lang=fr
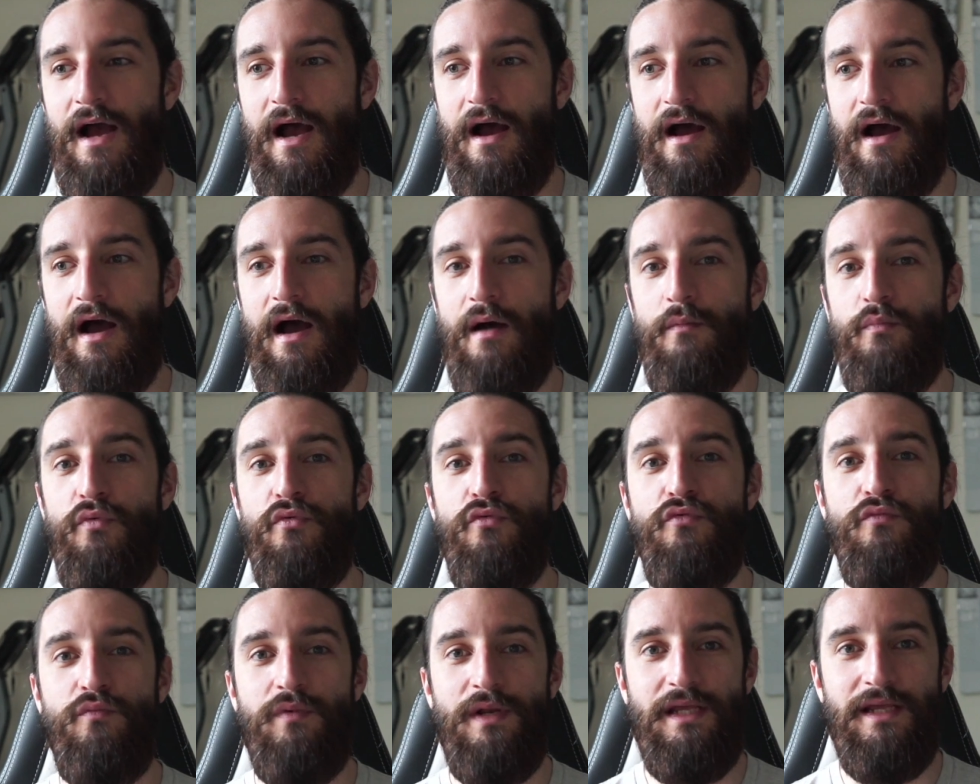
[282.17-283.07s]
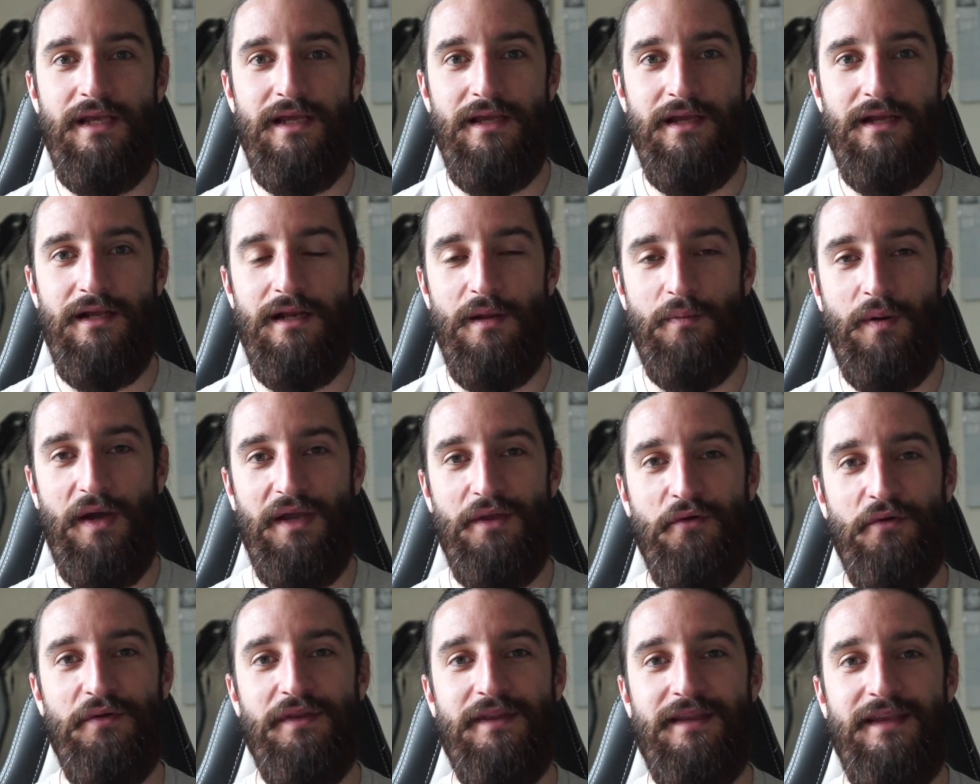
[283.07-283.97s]
a un peu oublié les
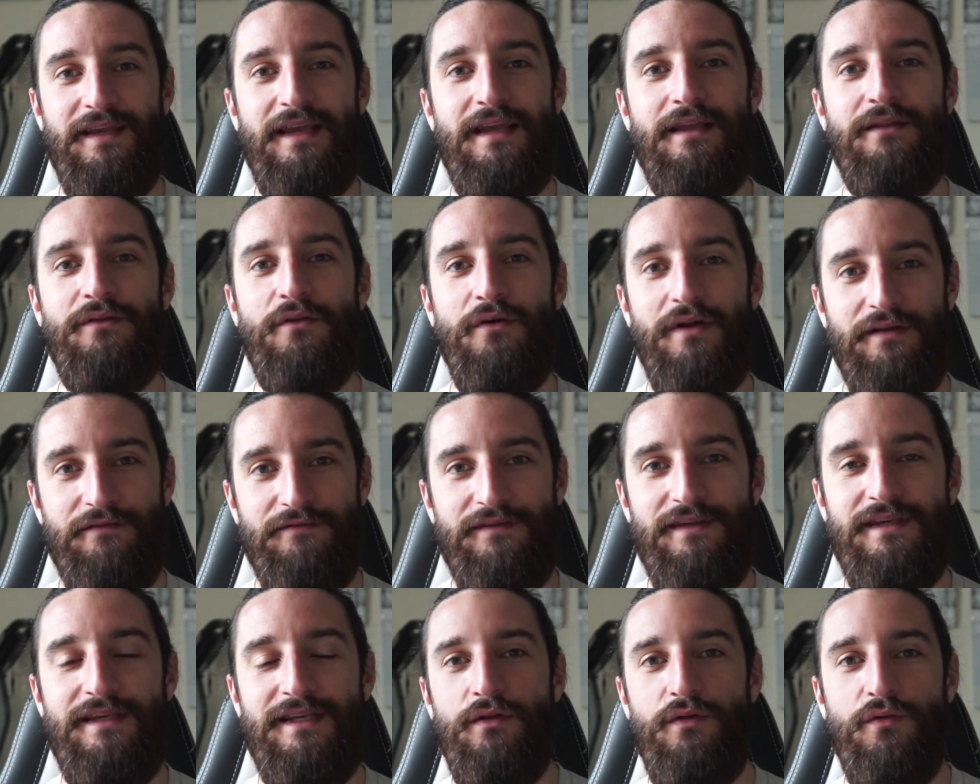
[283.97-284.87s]
priorités dans la vie.